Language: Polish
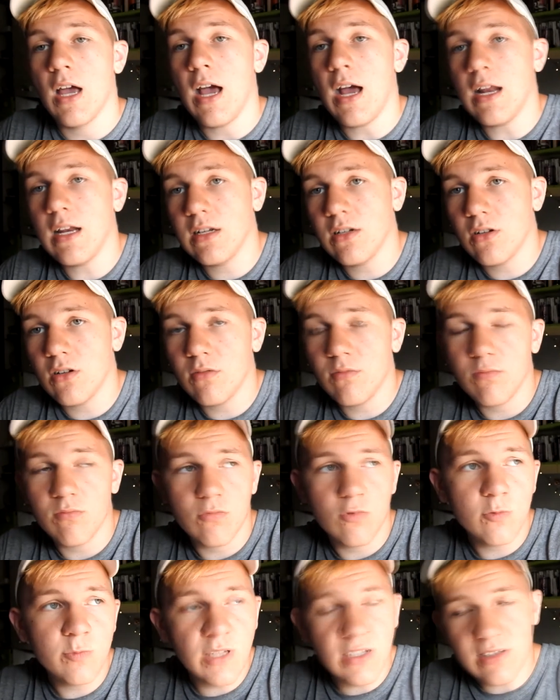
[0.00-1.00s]
ale no,
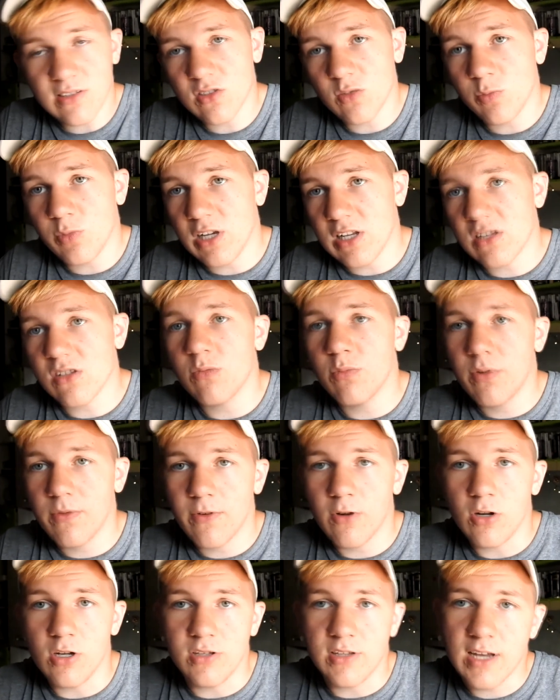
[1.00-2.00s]
u mnie te suby lecą
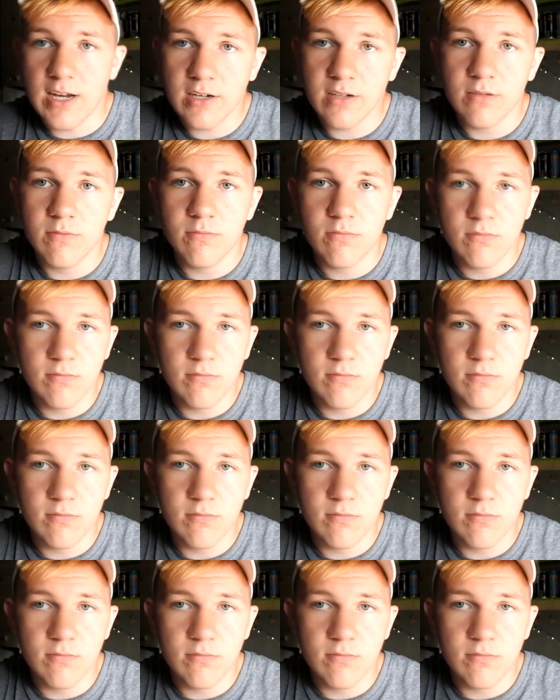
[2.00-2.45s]
powoli, tak?